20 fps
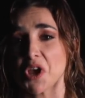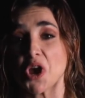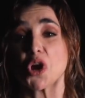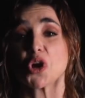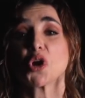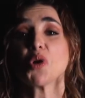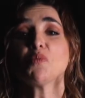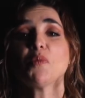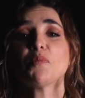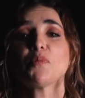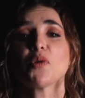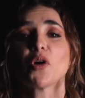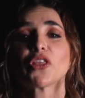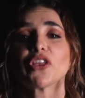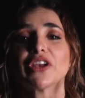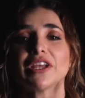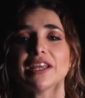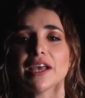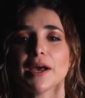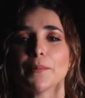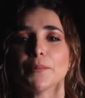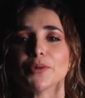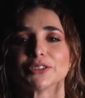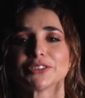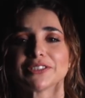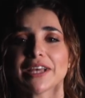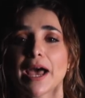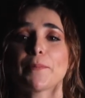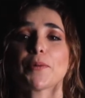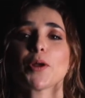¿Cómo
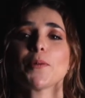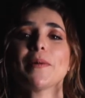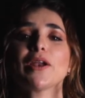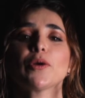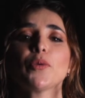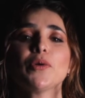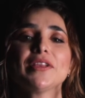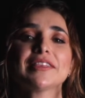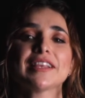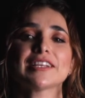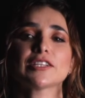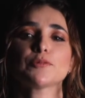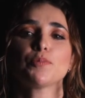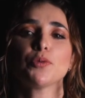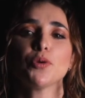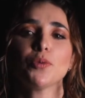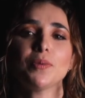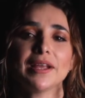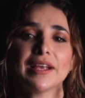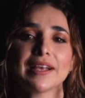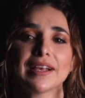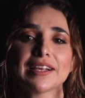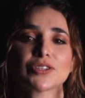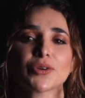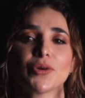podríamos aprobar cuentas públicas